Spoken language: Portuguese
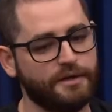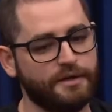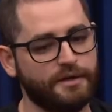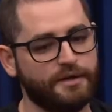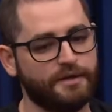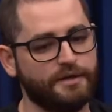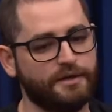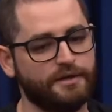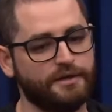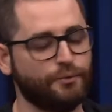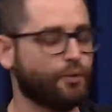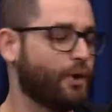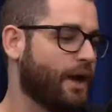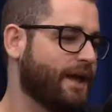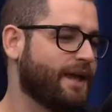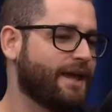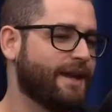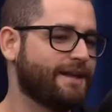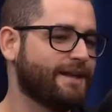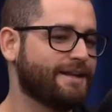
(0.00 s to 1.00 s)
E não
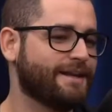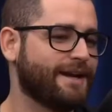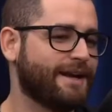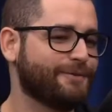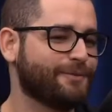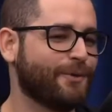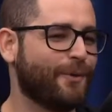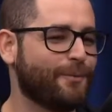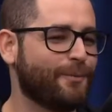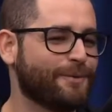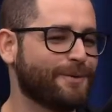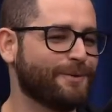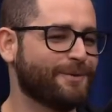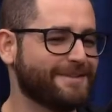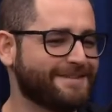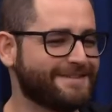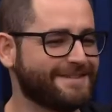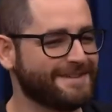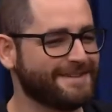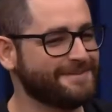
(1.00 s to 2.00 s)
ganhei ainda, ganhei só um por
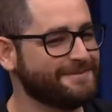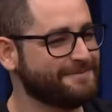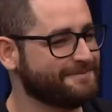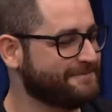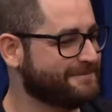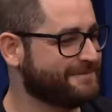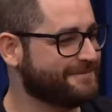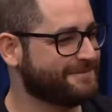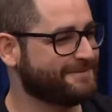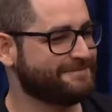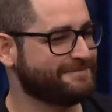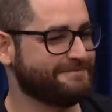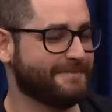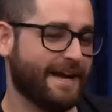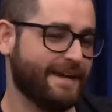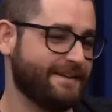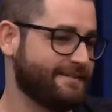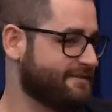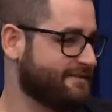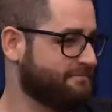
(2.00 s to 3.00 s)
enquanto esse ano.
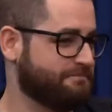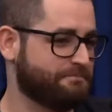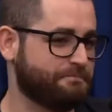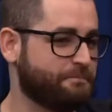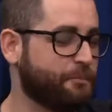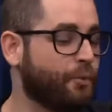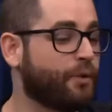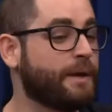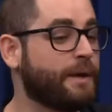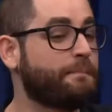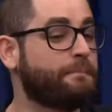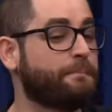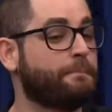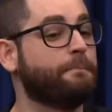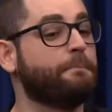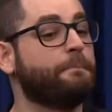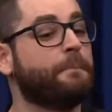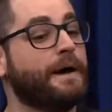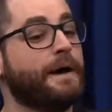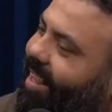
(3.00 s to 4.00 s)
Mas, mas já
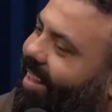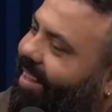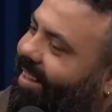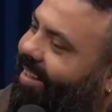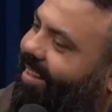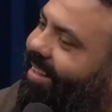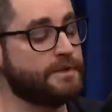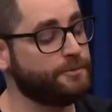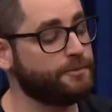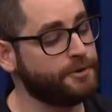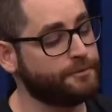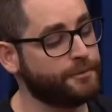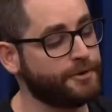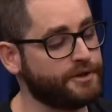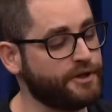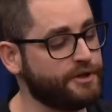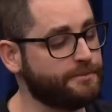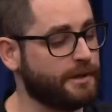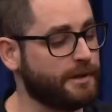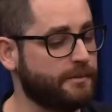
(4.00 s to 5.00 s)
ganhou, mas né? uma coisa muito
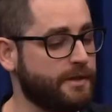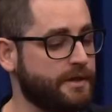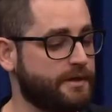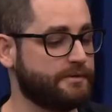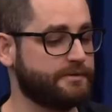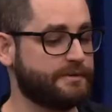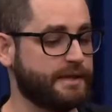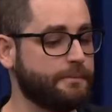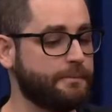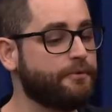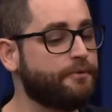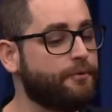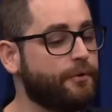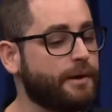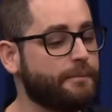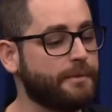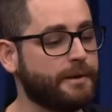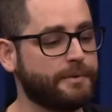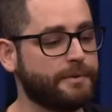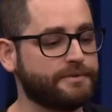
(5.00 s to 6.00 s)
importante para mim, que sempre foi
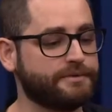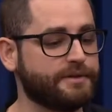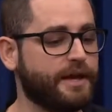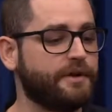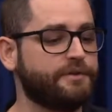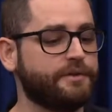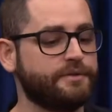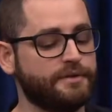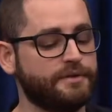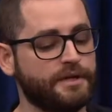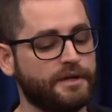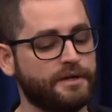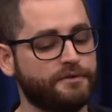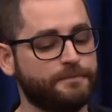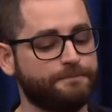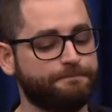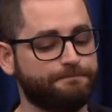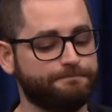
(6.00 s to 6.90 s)
a minha mensagem, é a seguinte.